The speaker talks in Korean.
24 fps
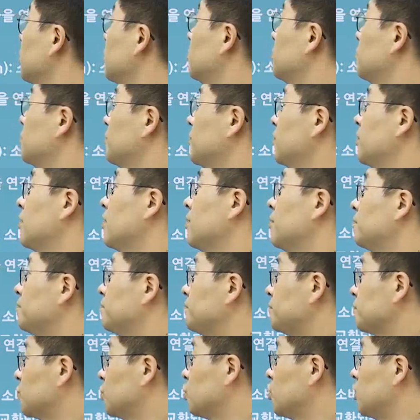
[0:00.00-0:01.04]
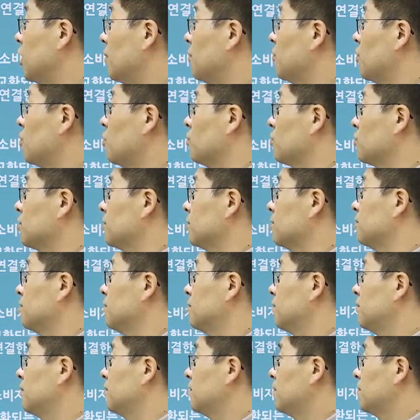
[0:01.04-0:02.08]
커브입니다. 무차별 곡선.
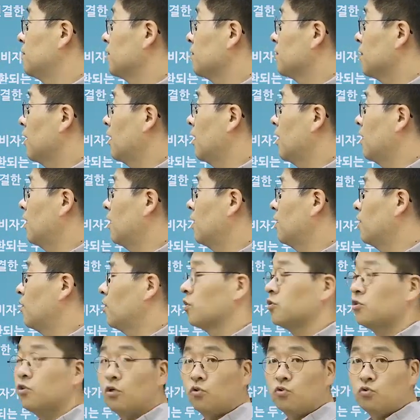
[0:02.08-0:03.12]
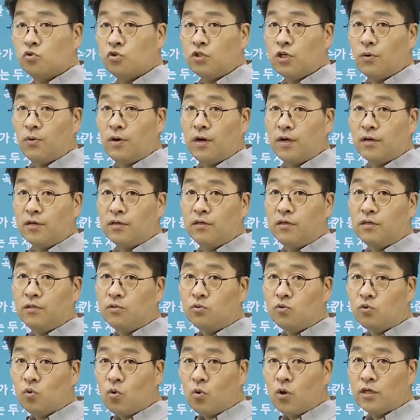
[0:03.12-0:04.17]
그러니까 어떤 두 재화를
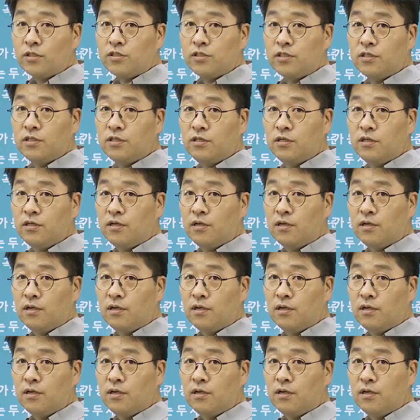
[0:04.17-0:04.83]
똑같이